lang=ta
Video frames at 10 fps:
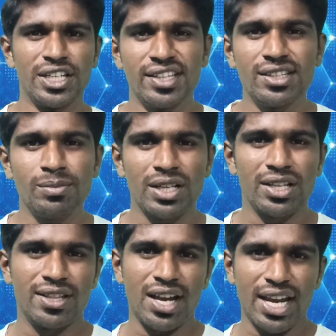இந்த
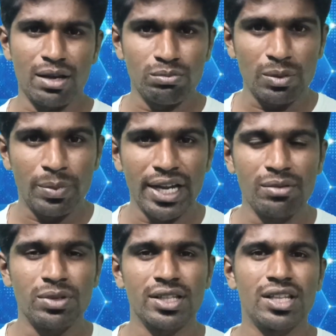மாதிரி தான் நம்ம
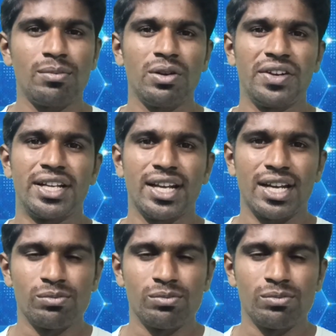பயன்படுத்தாமல் விட்ட